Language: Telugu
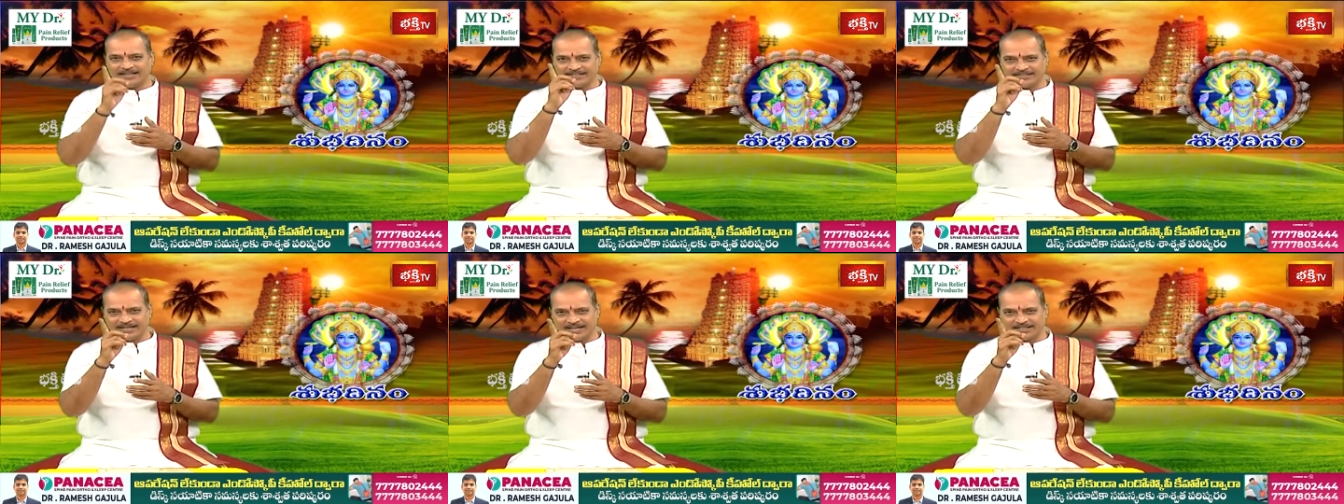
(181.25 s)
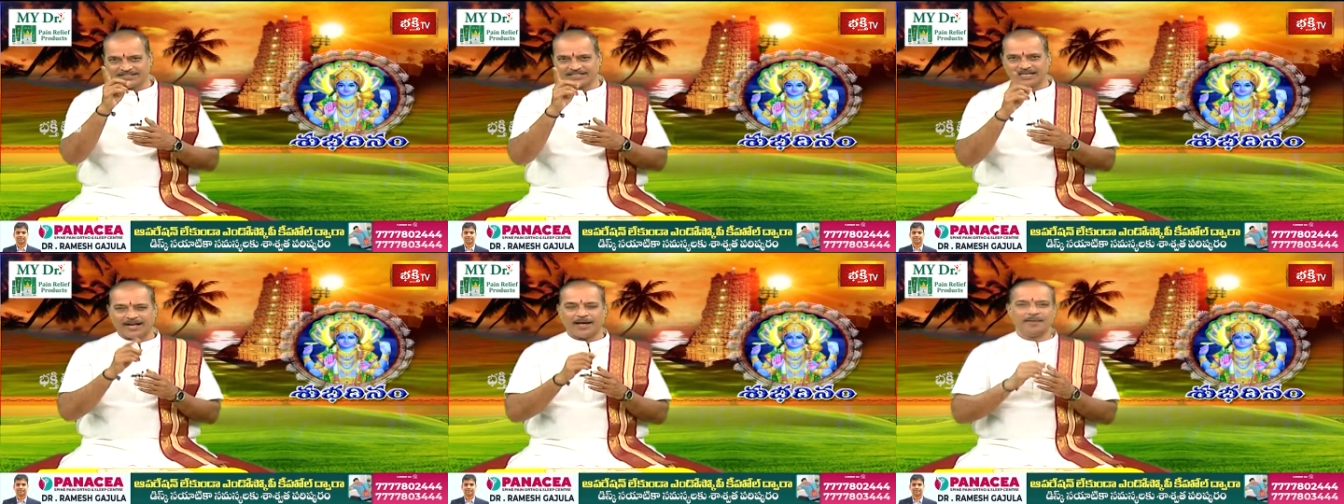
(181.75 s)
ఇది
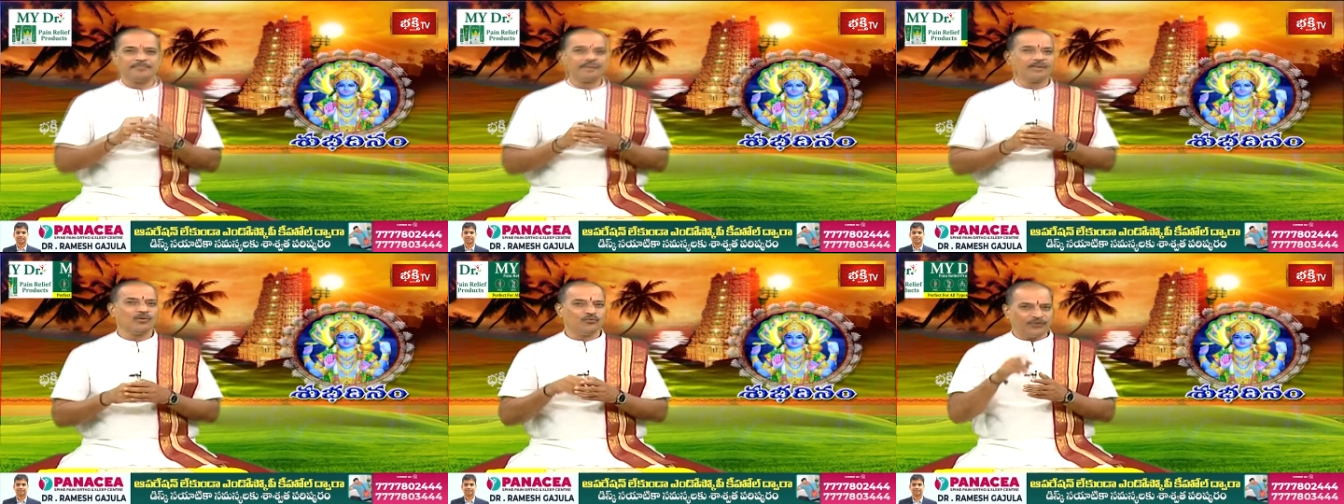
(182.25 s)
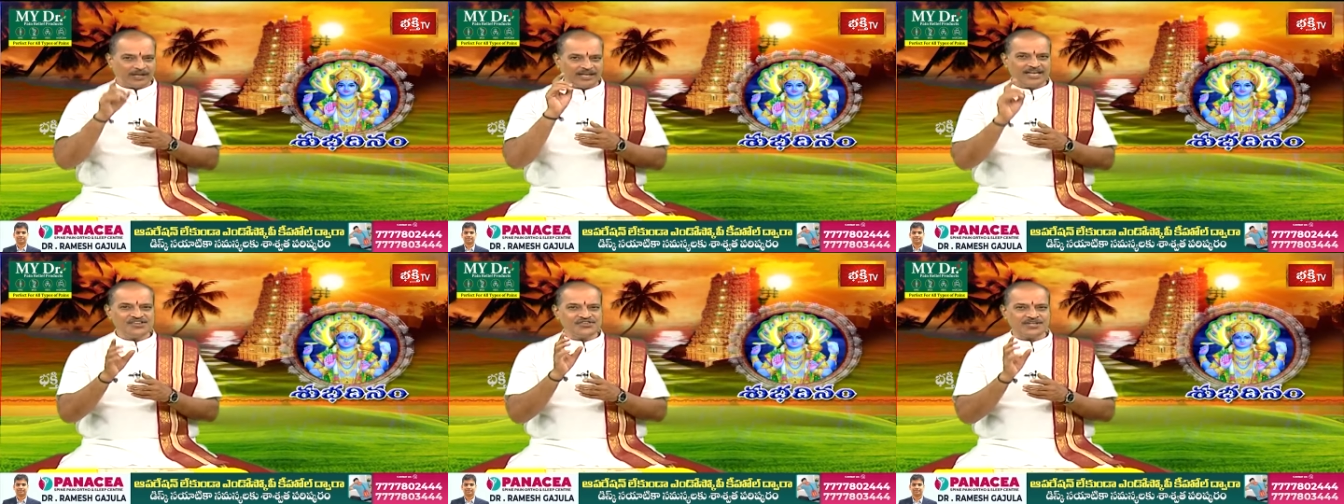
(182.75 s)
అర్చన
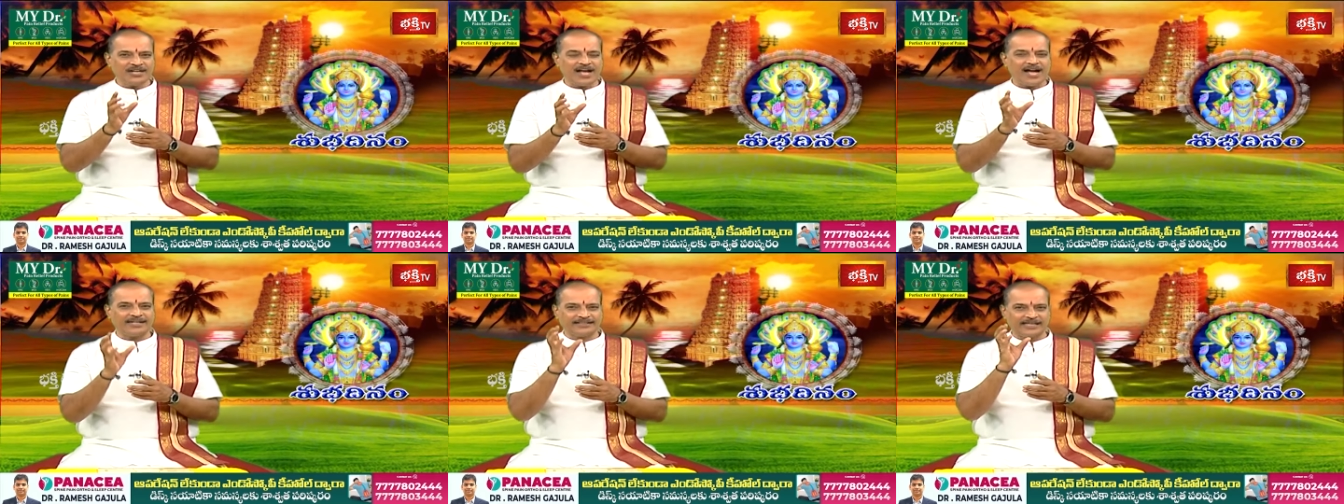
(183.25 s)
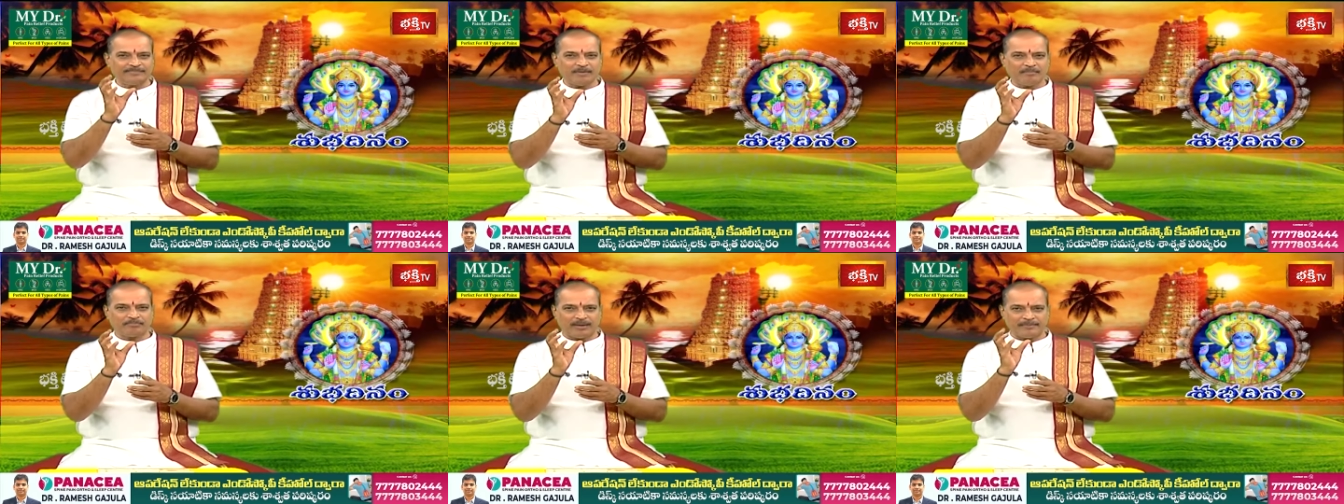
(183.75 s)
వెలిగించిన ఆ దీపం
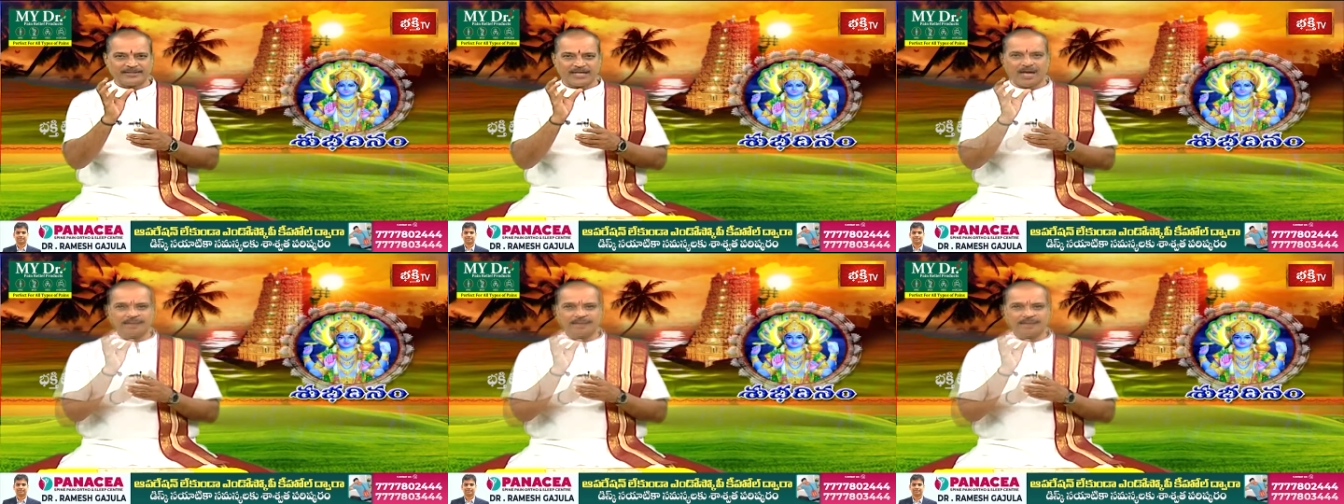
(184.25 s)
ప్రమిద